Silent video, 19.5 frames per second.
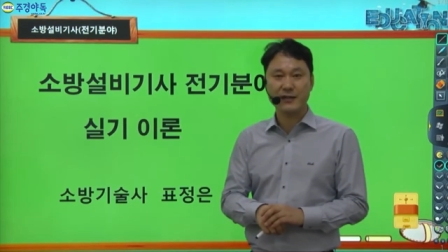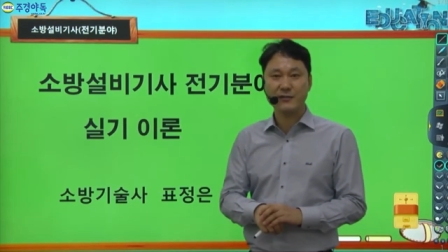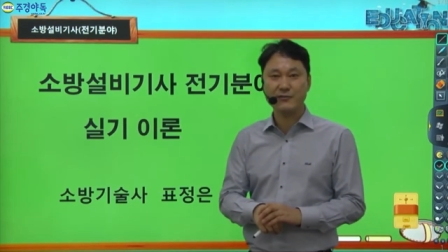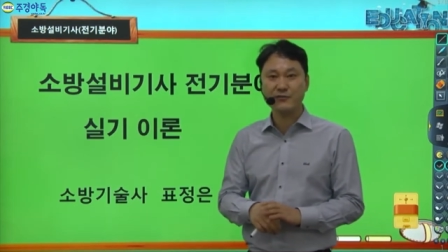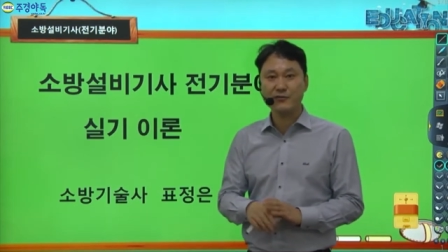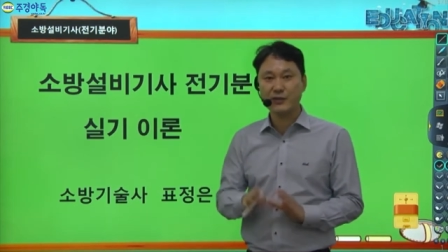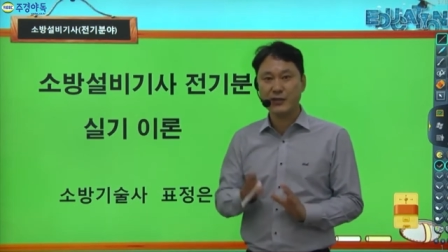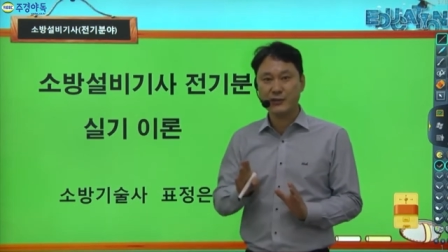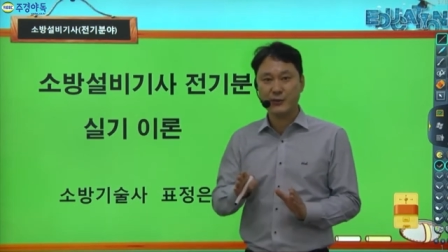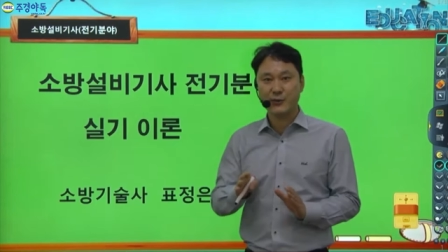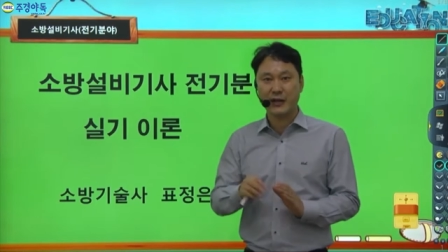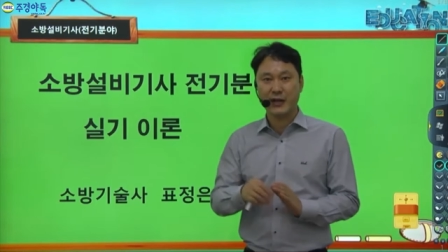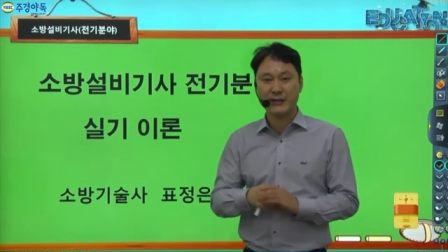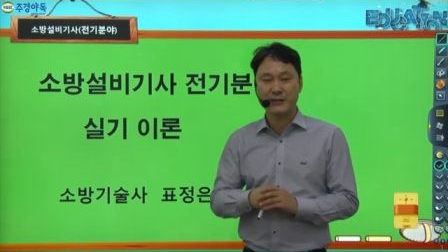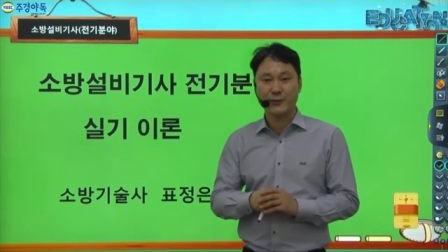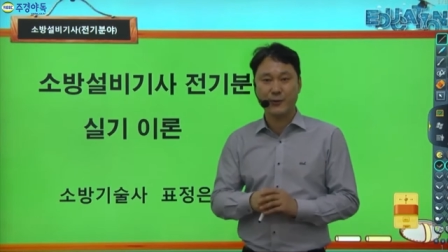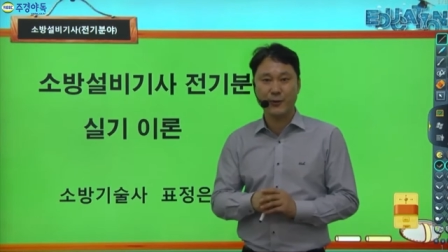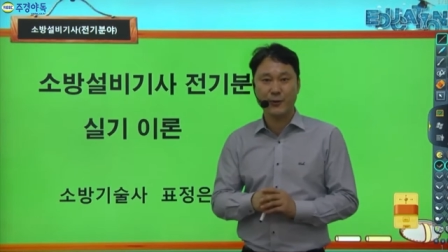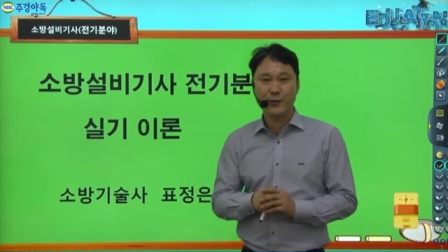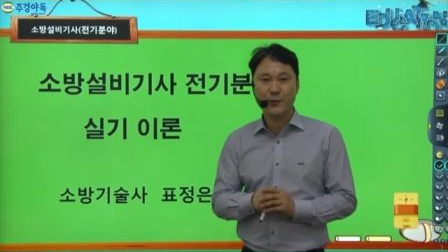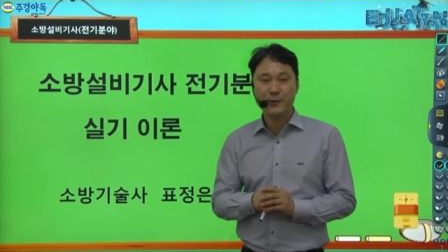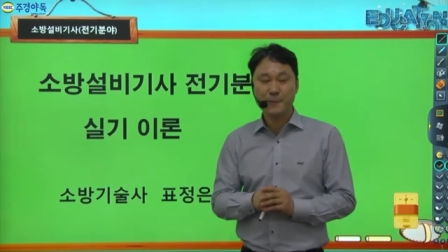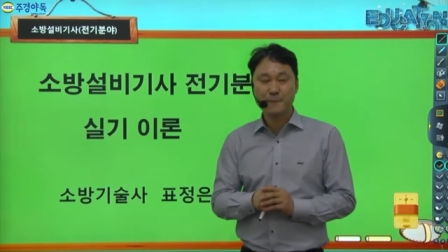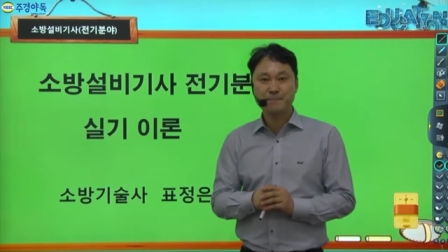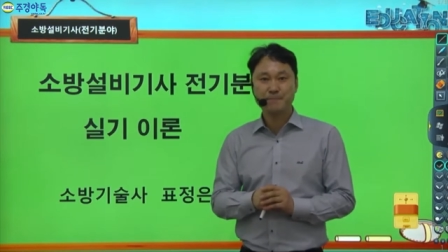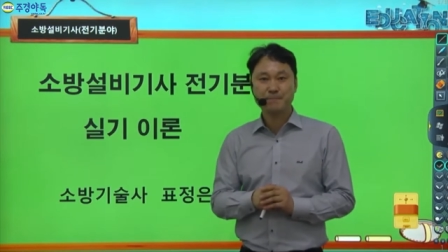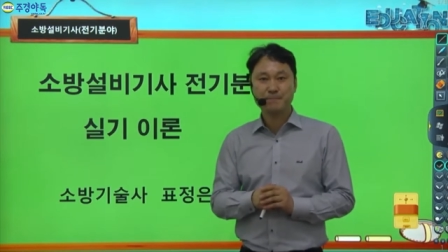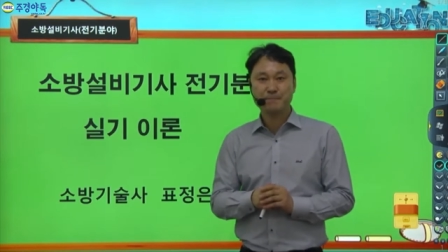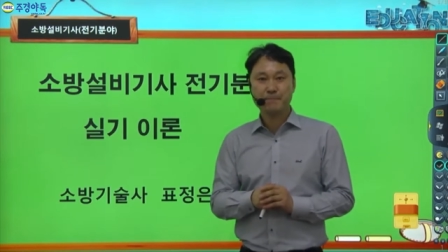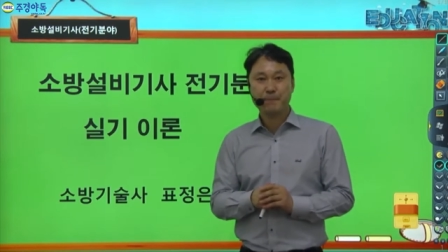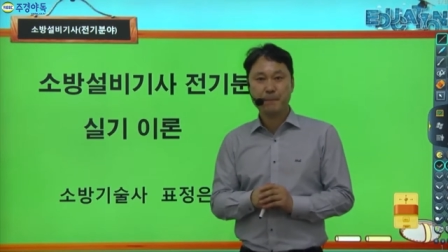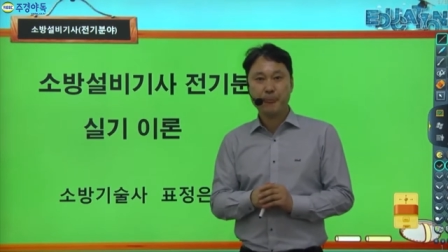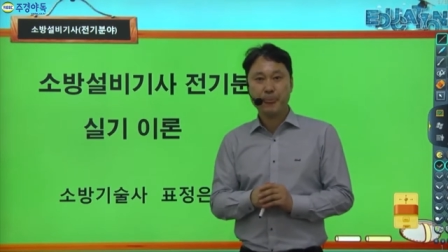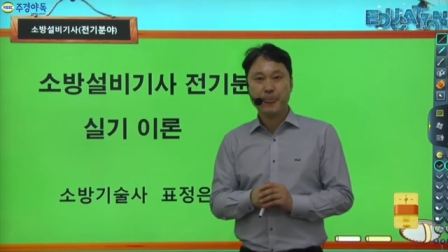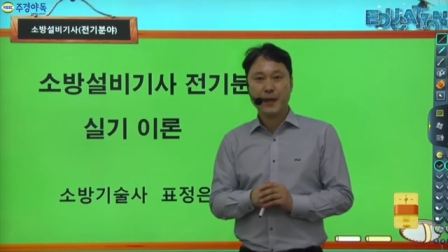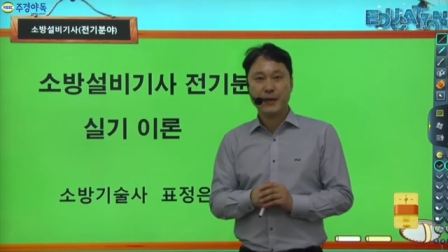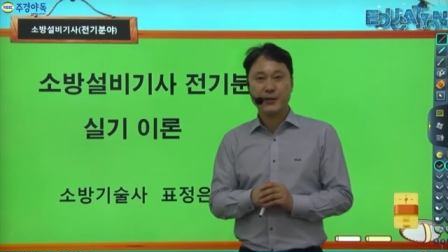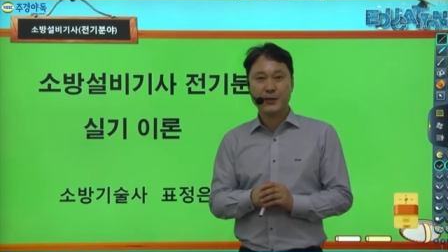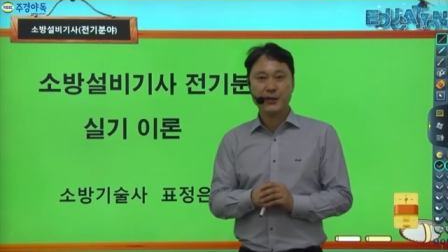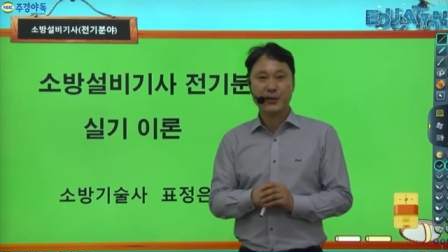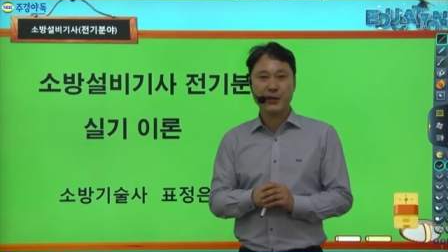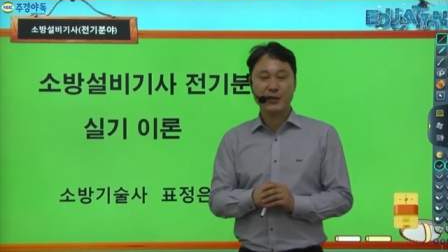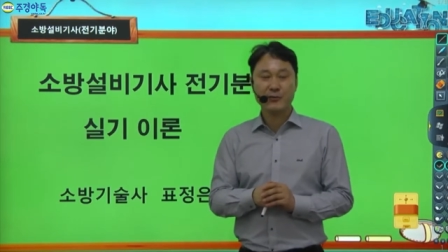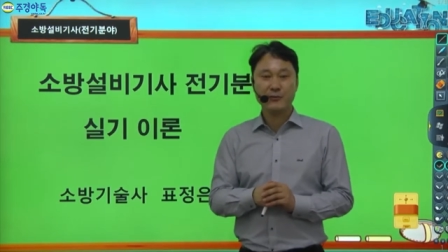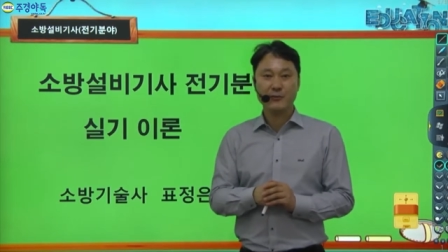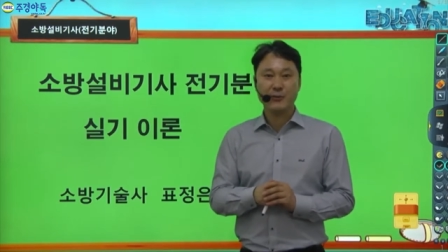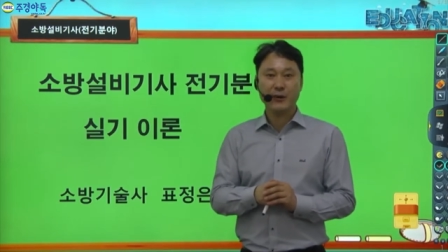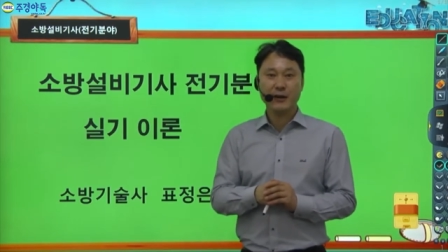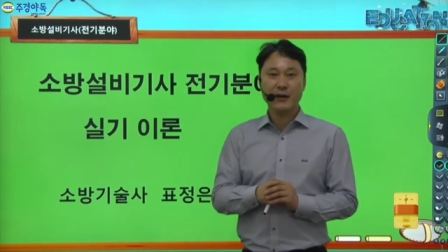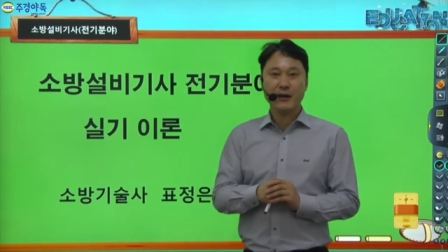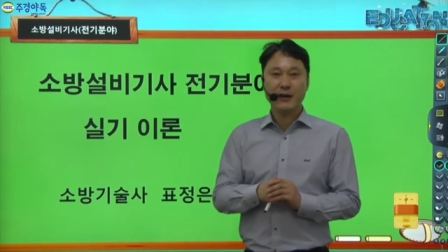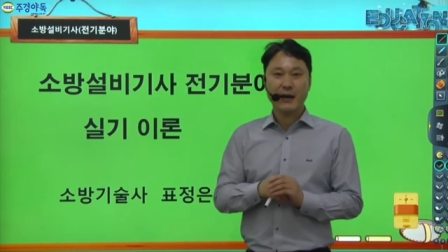이건 우스갯소리가 아니고 그렇게라도